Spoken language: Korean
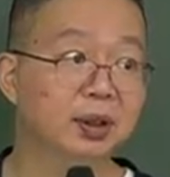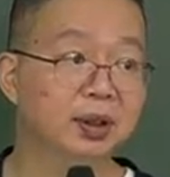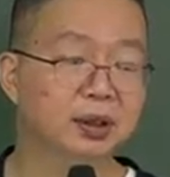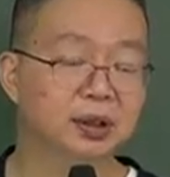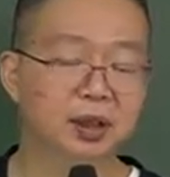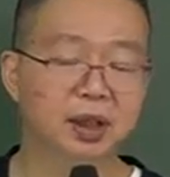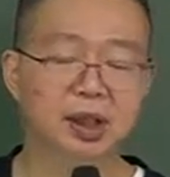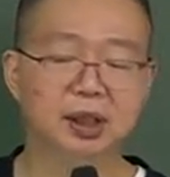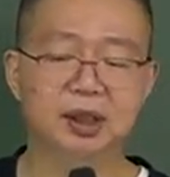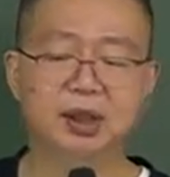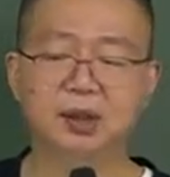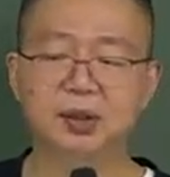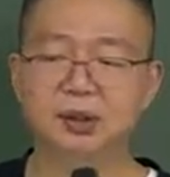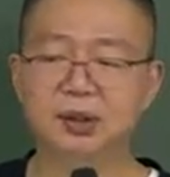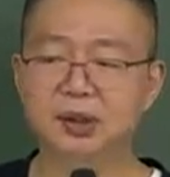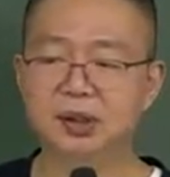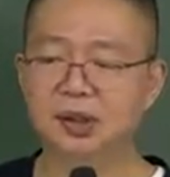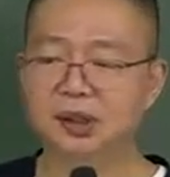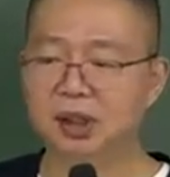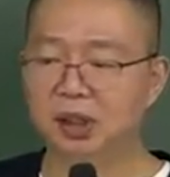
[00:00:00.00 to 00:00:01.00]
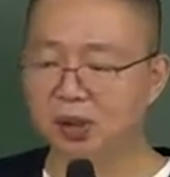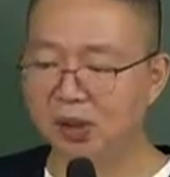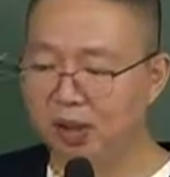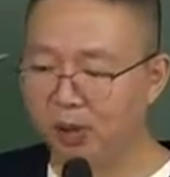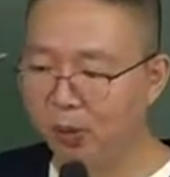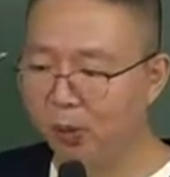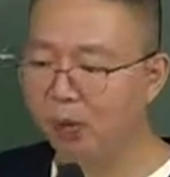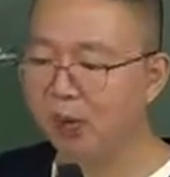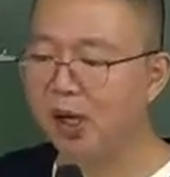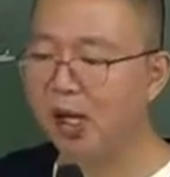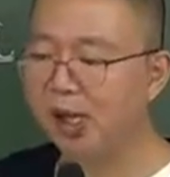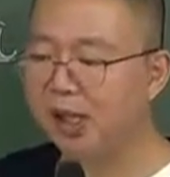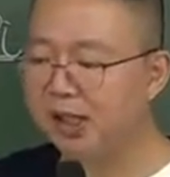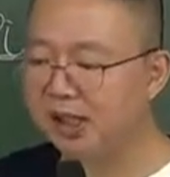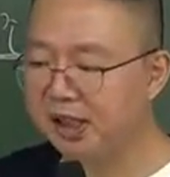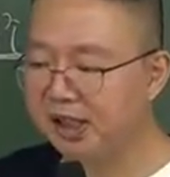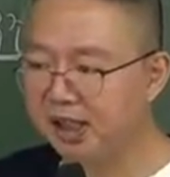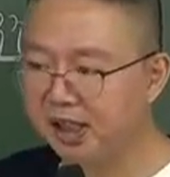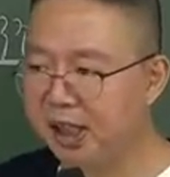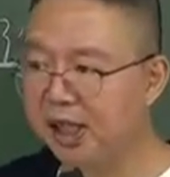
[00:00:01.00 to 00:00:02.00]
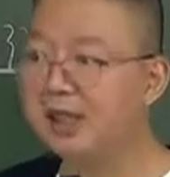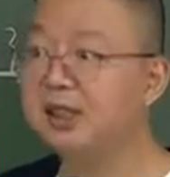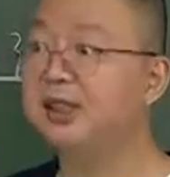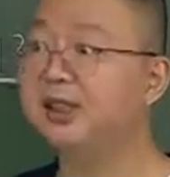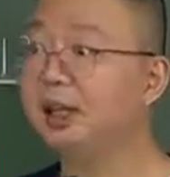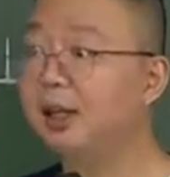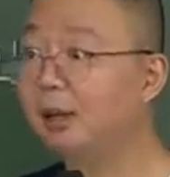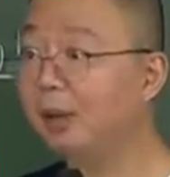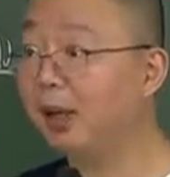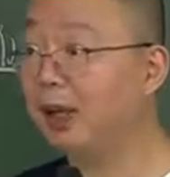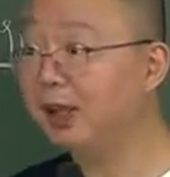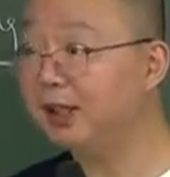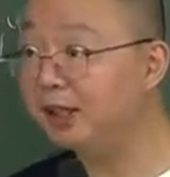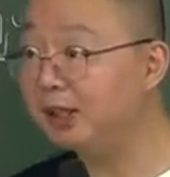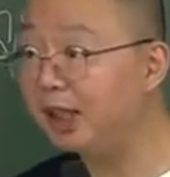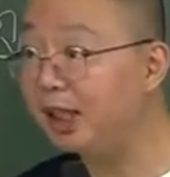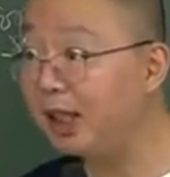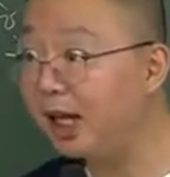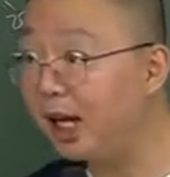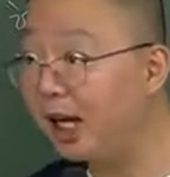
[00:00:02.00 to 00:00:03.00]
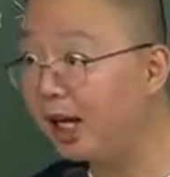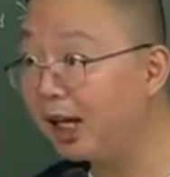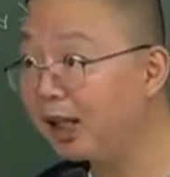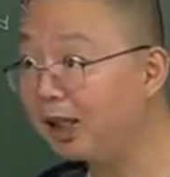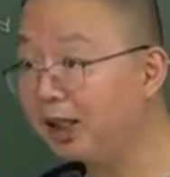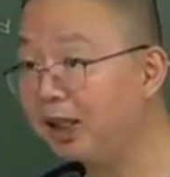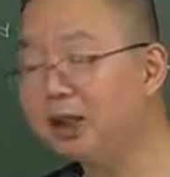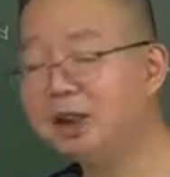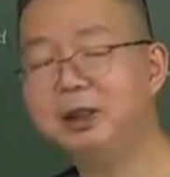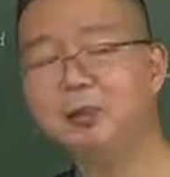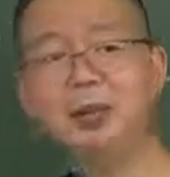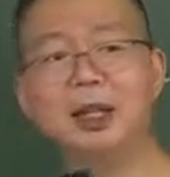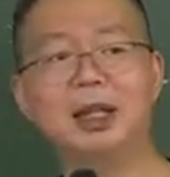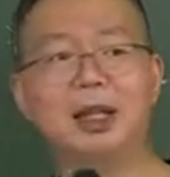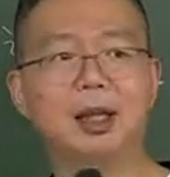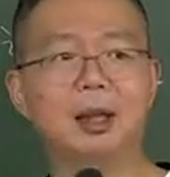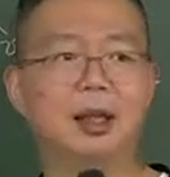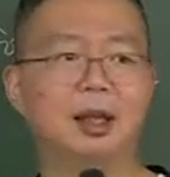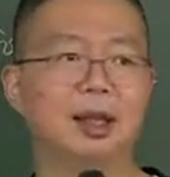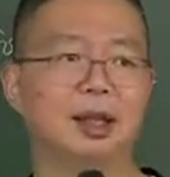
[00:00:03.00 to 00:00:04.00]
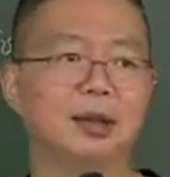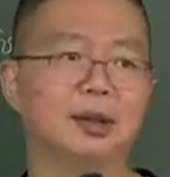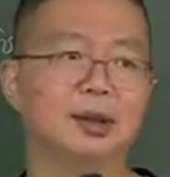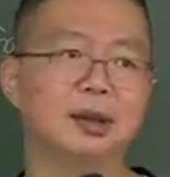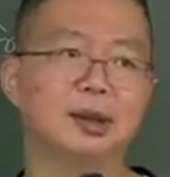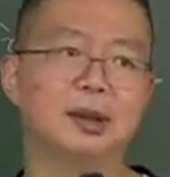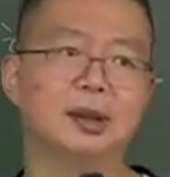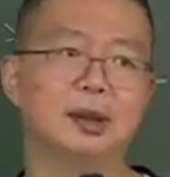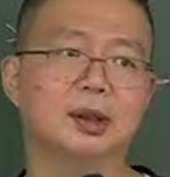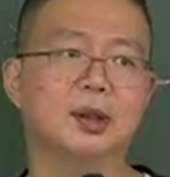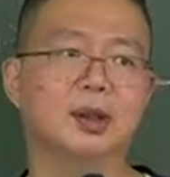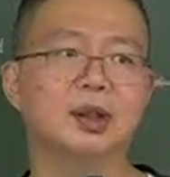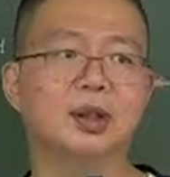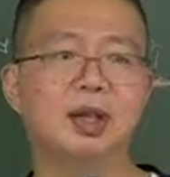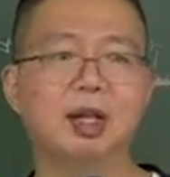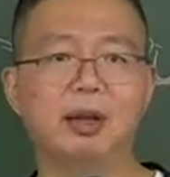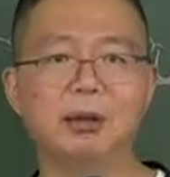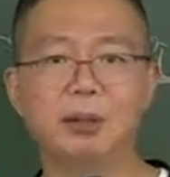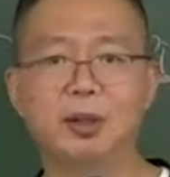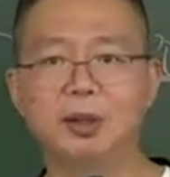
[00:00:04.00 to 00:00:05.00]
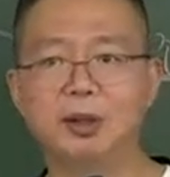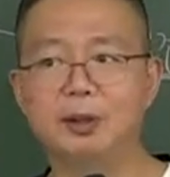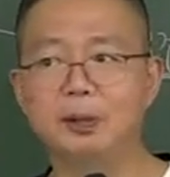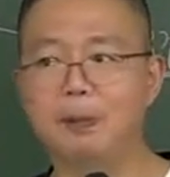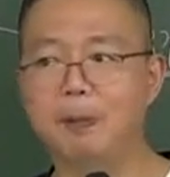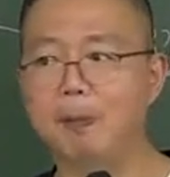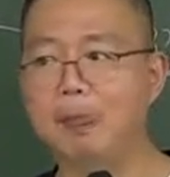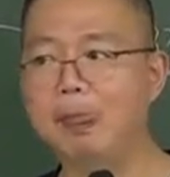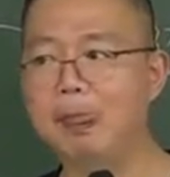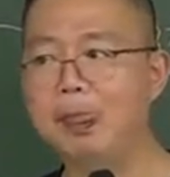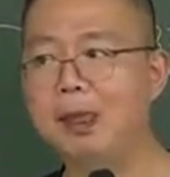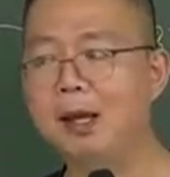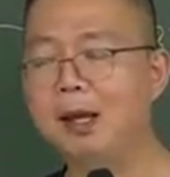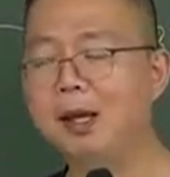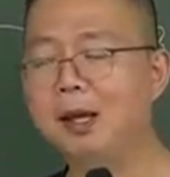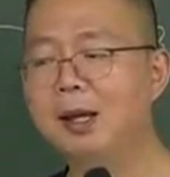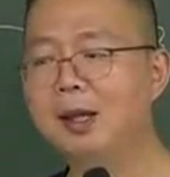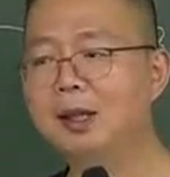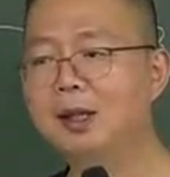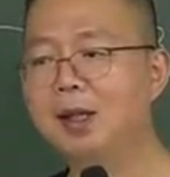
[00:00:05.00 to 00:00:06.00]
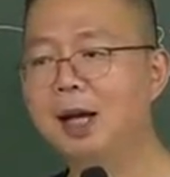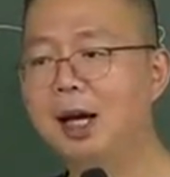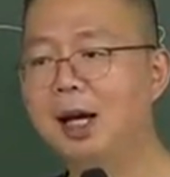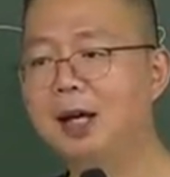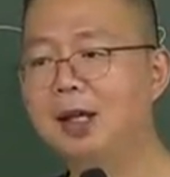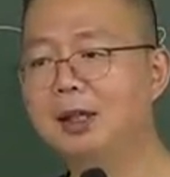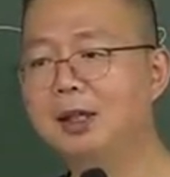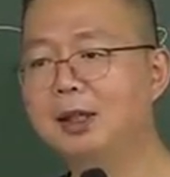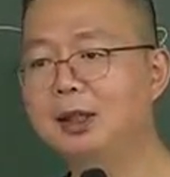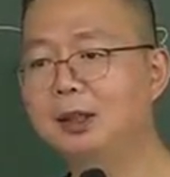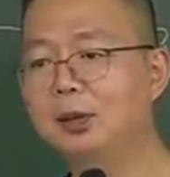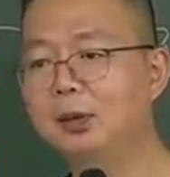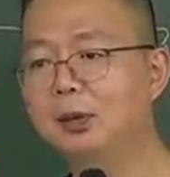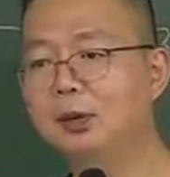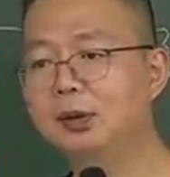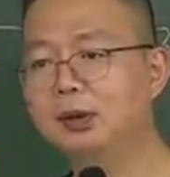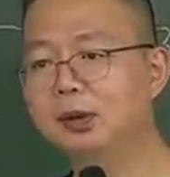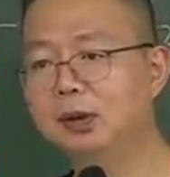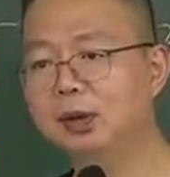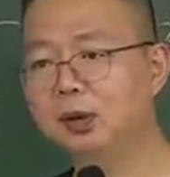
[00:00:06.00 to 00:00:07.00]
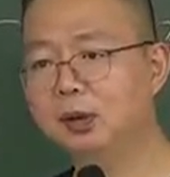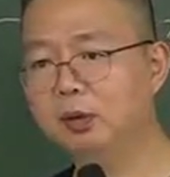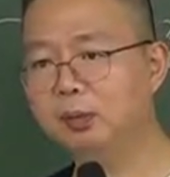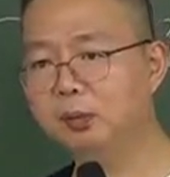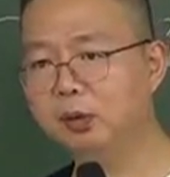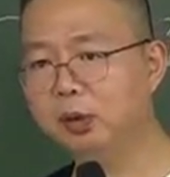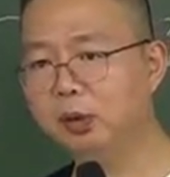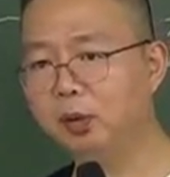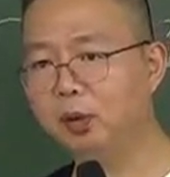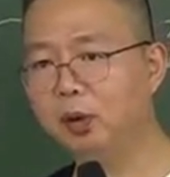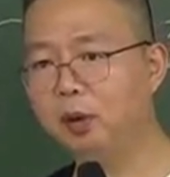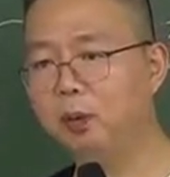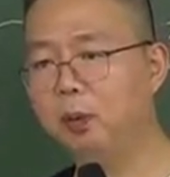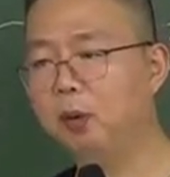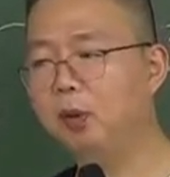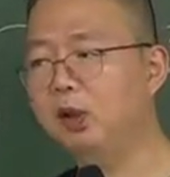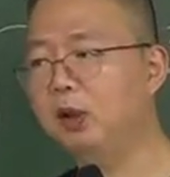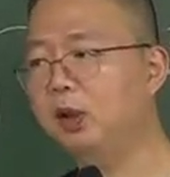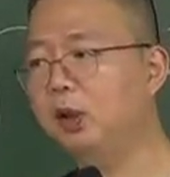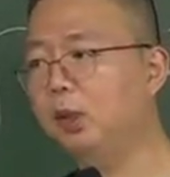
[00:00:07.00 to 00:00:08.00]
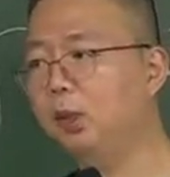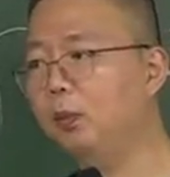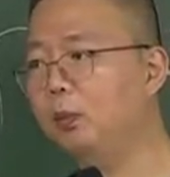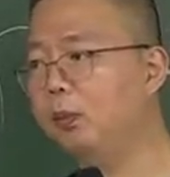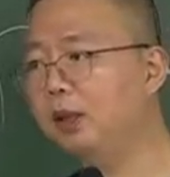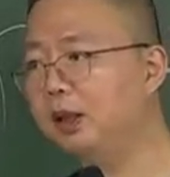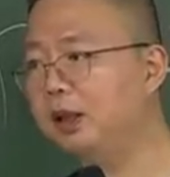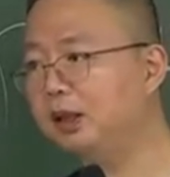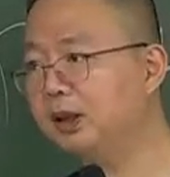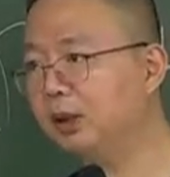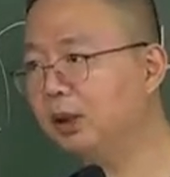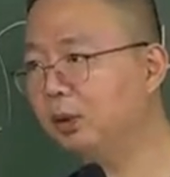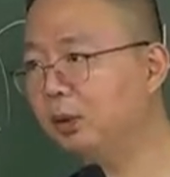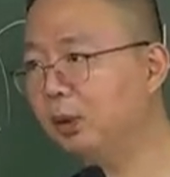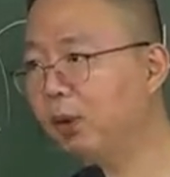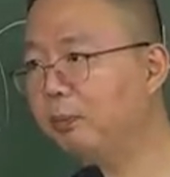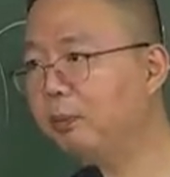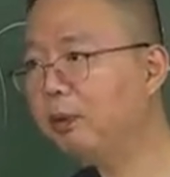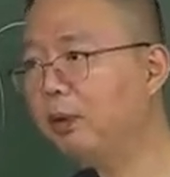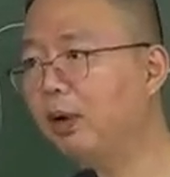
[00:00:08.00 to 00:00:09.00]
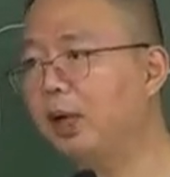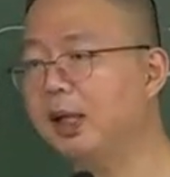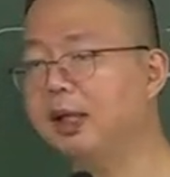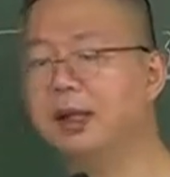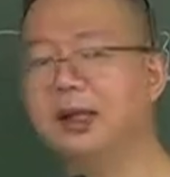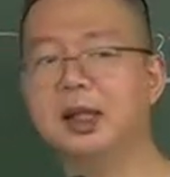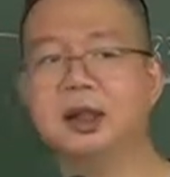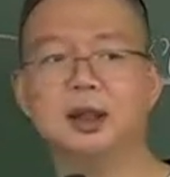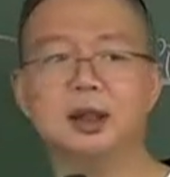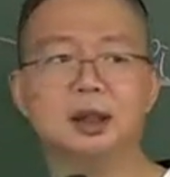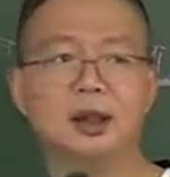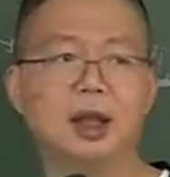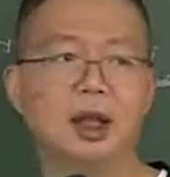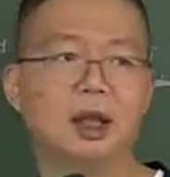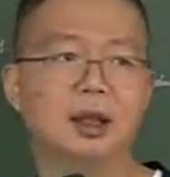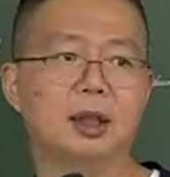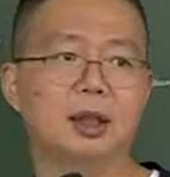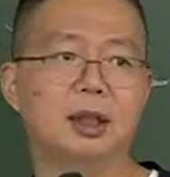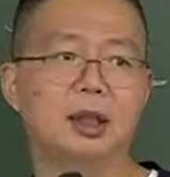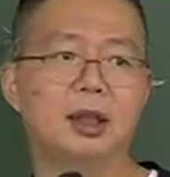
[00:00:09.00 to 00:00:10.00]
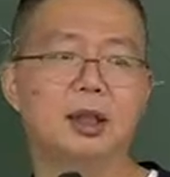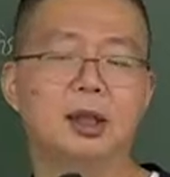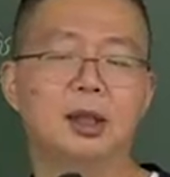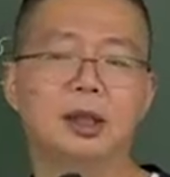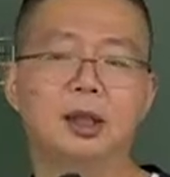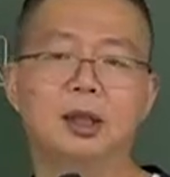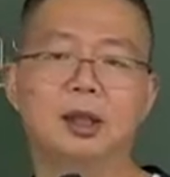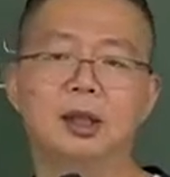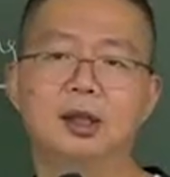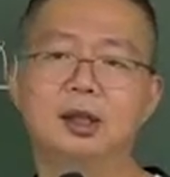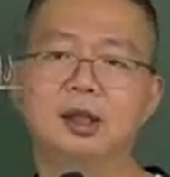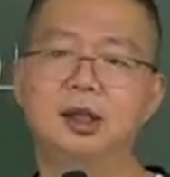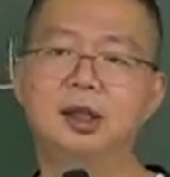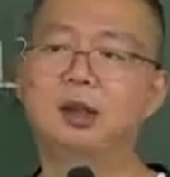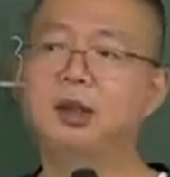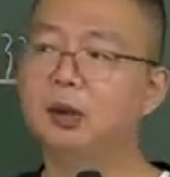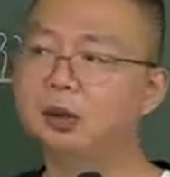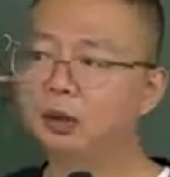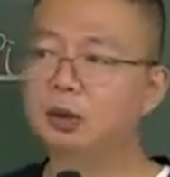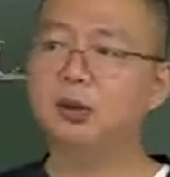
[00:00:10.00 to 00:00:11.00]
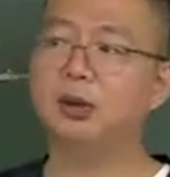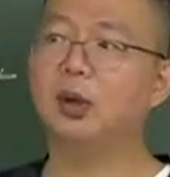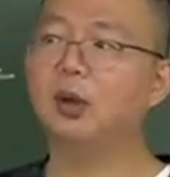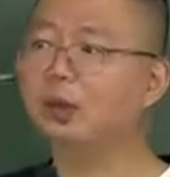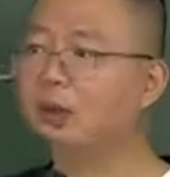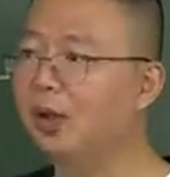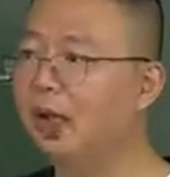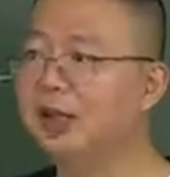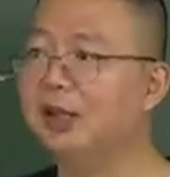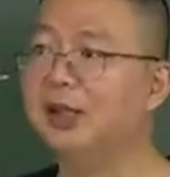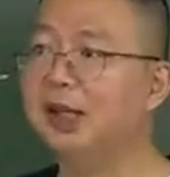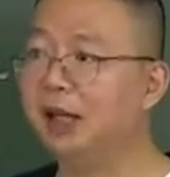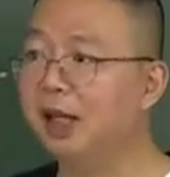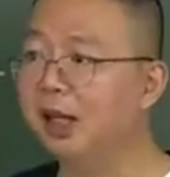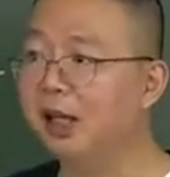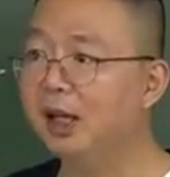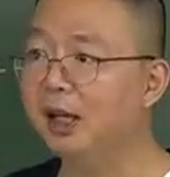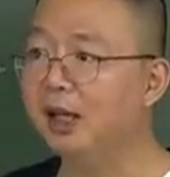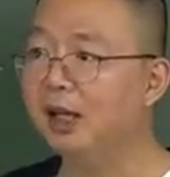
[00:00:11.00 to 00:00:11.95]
근데 이거는 그래도 기본 강의니까 그나마 괜찮아. 근데 심화 단가에서는 그렇게 하면은 강의도 듣기도 힘들고 본인의 공부할 시간도 확보가 안 되니까 이것도 저것도 안 돼.